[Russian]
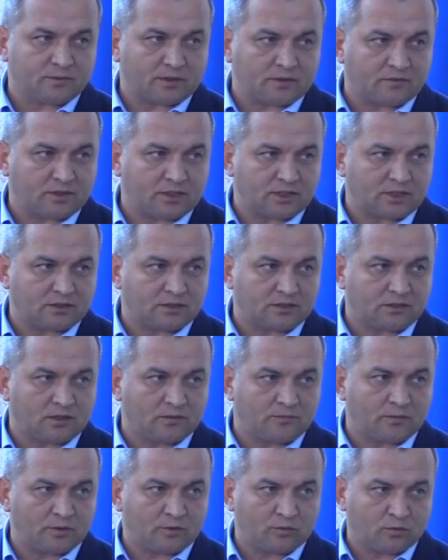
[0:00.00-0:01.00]
с
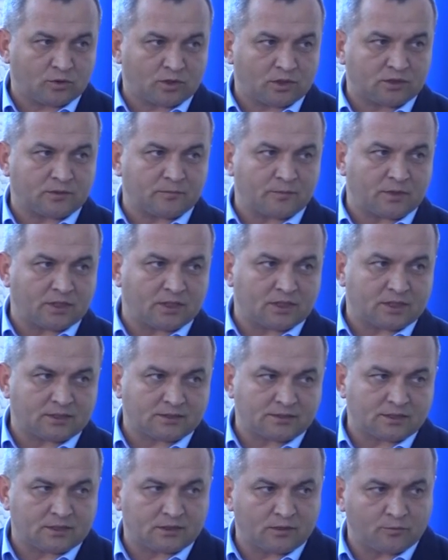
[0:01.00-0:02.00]
правоохранительными органами и
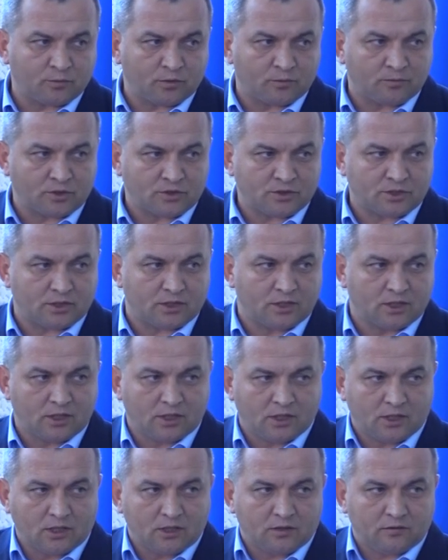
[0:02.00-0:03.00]
оказанию помощи
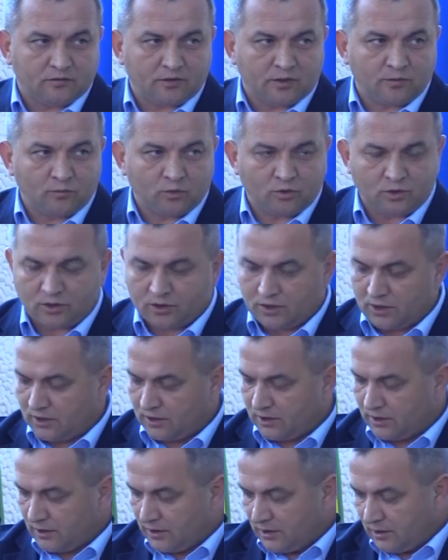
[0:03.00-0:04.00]
в
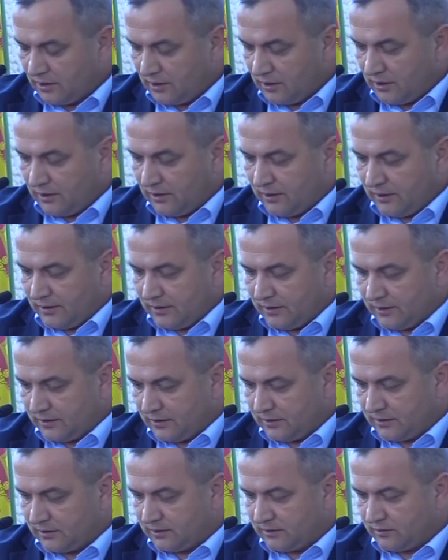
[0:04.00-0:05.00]
ремонте
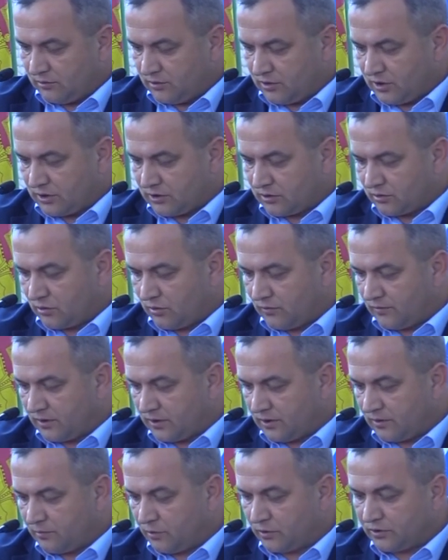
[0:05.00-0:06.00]
э,
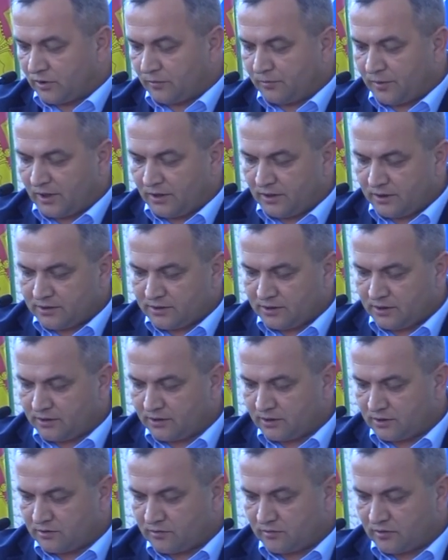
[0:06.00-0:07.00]
участковых пунктов полиции,
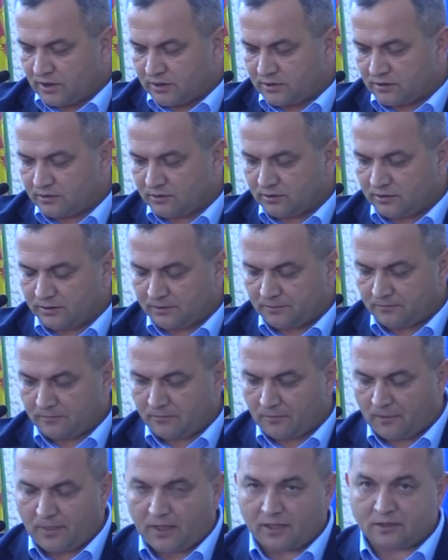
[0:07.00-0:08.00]
значит, у нас э,
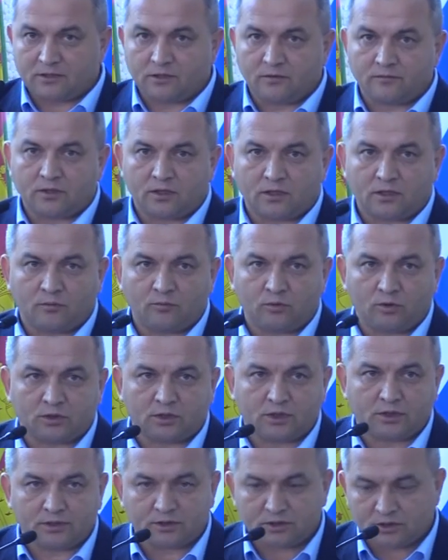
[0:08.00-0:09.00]
активная
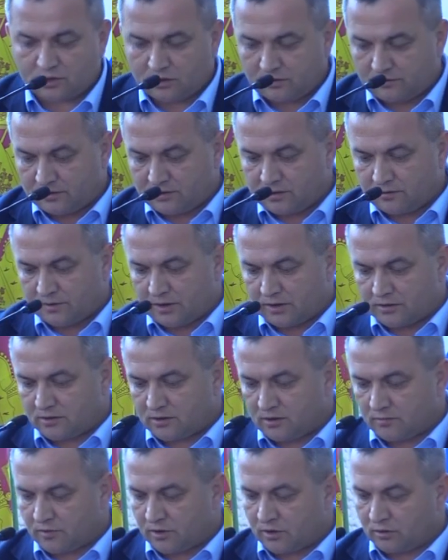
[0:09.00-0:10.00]
работа шла в
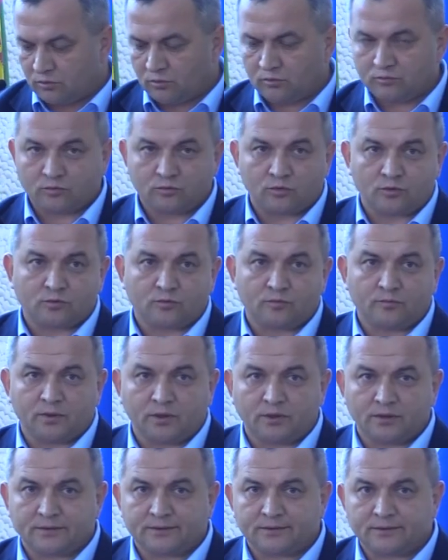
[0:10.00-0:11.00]
2018 году, то есть
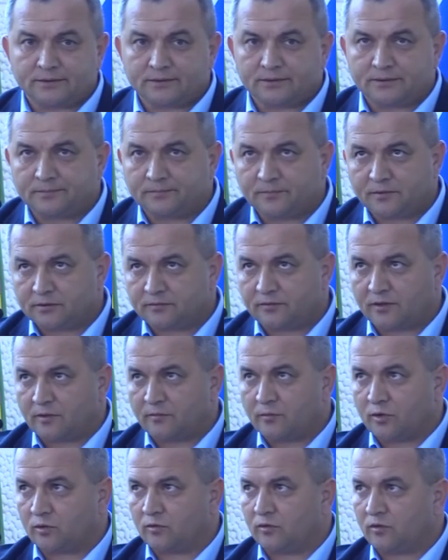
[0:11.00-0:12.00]
был
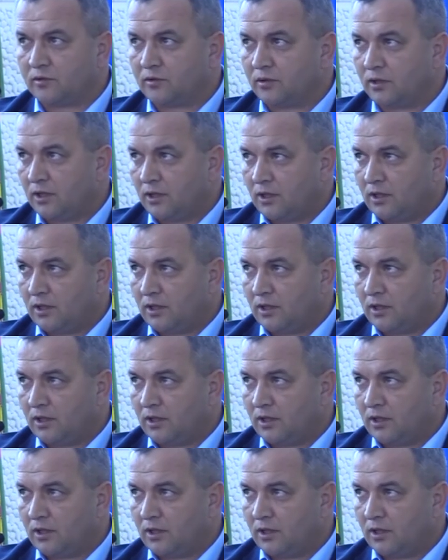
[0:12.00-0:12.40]
сформирован